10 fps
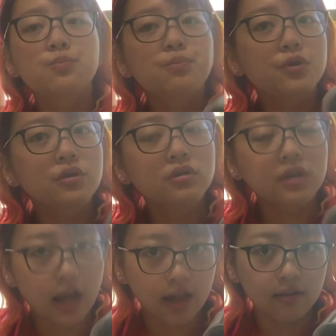分
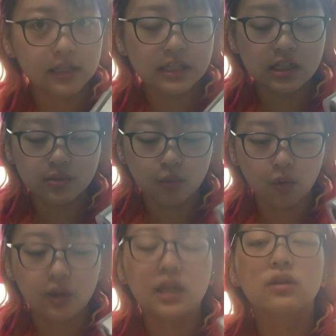ぐらい私いつ
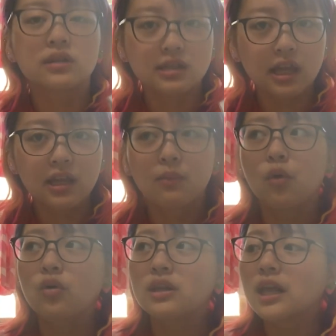も置いてるんですね。で
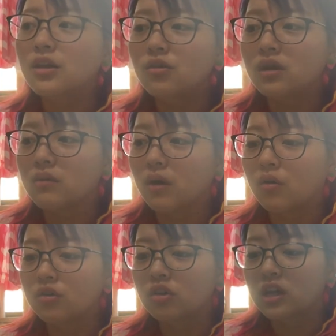も置きたい時は
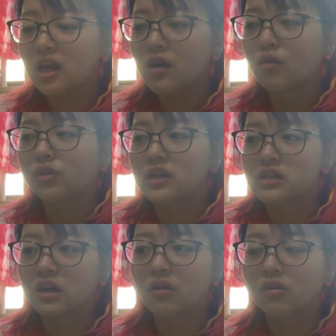本当に結構な
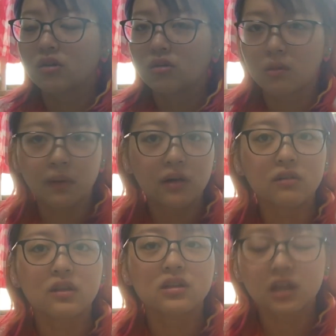時間置いてる時もある
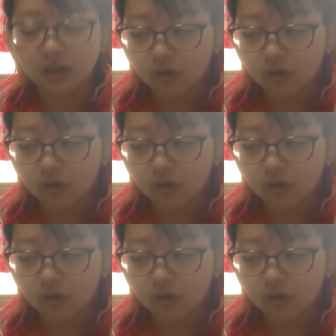んですけ